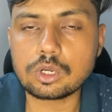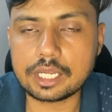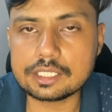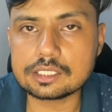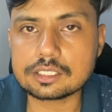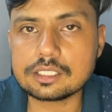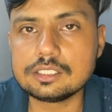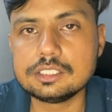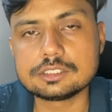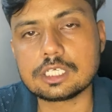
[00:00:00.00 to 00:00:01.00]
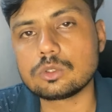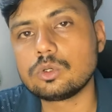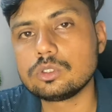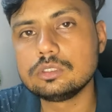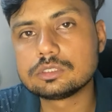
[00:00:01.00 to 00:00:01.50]
को लाइक करना चैनल
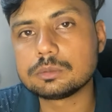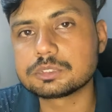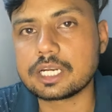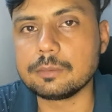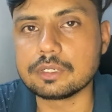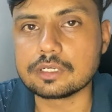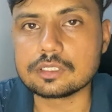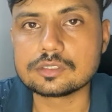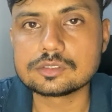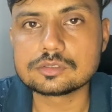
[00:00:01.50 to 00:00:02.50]
को सब्सक्राइब करना